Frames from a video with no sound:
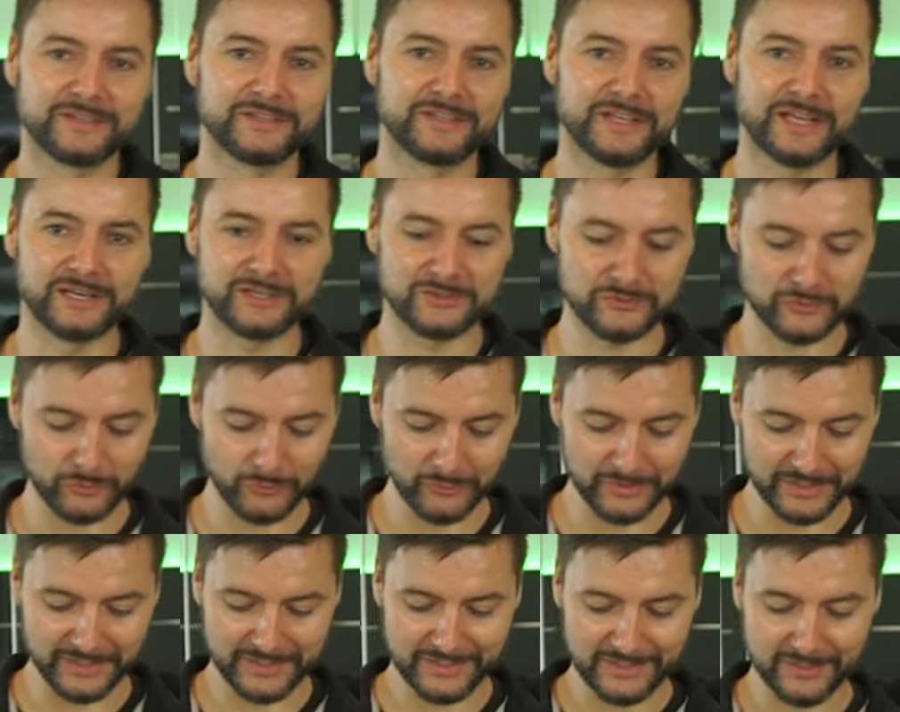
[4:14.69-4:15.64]
die
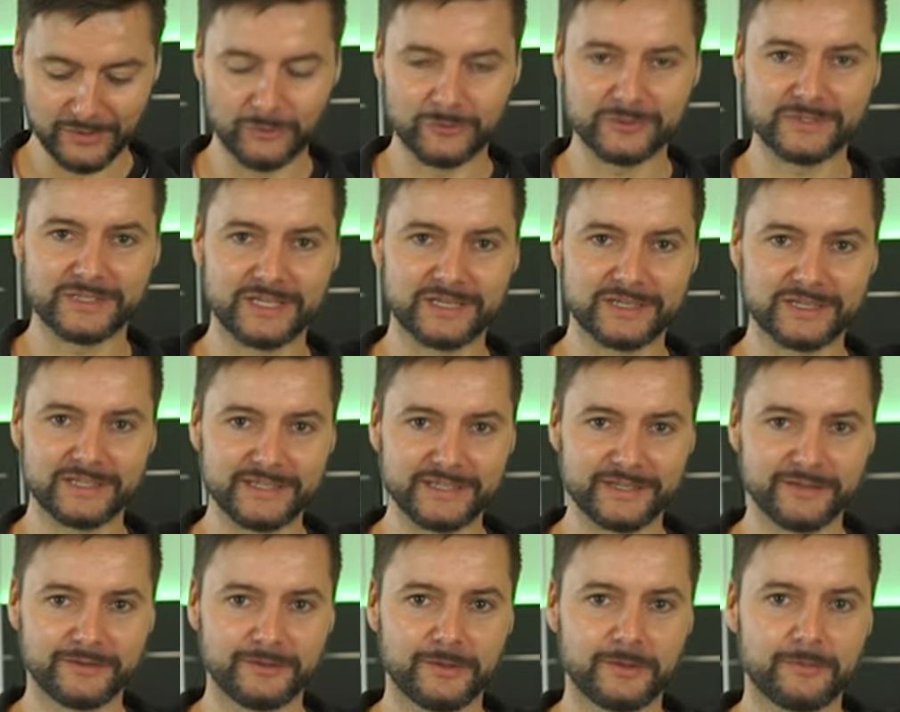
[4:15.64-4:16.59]
Elektronik und dann
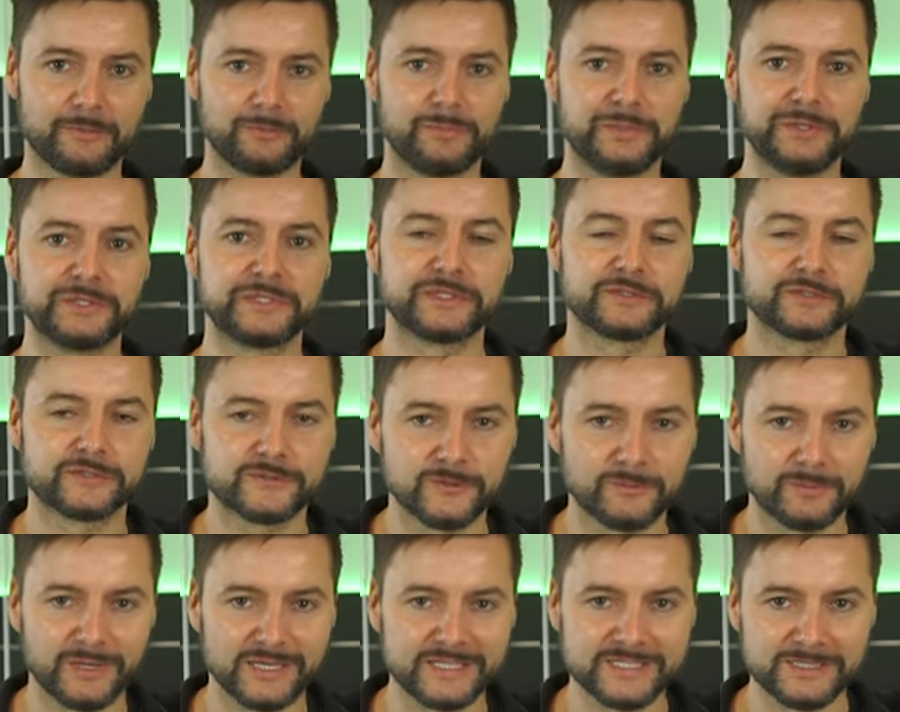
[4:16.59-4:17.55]
hier bis
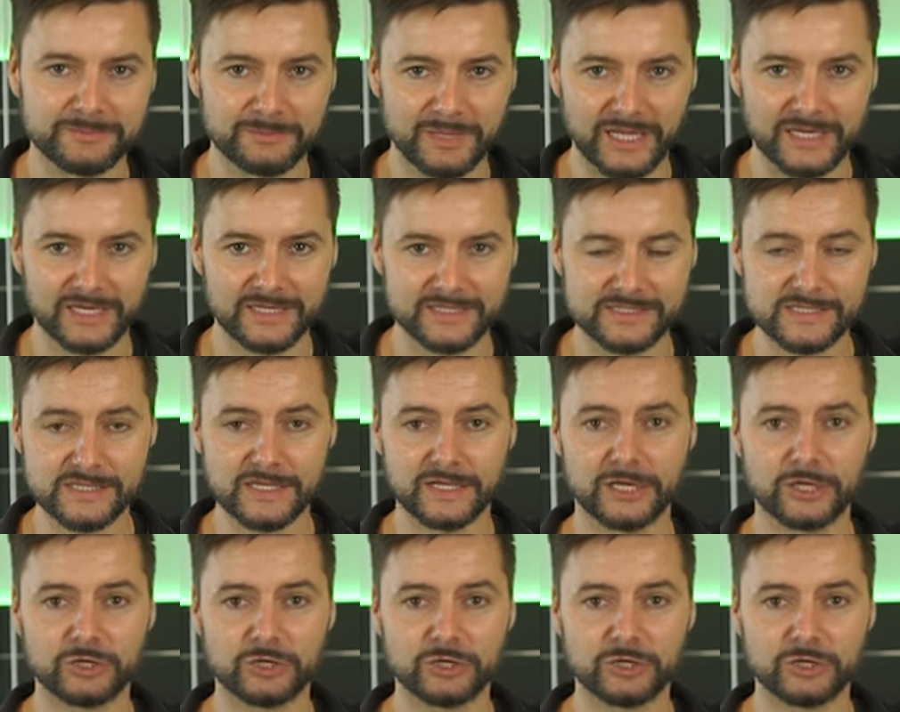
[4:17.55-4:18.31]
zur Maximalanzeige.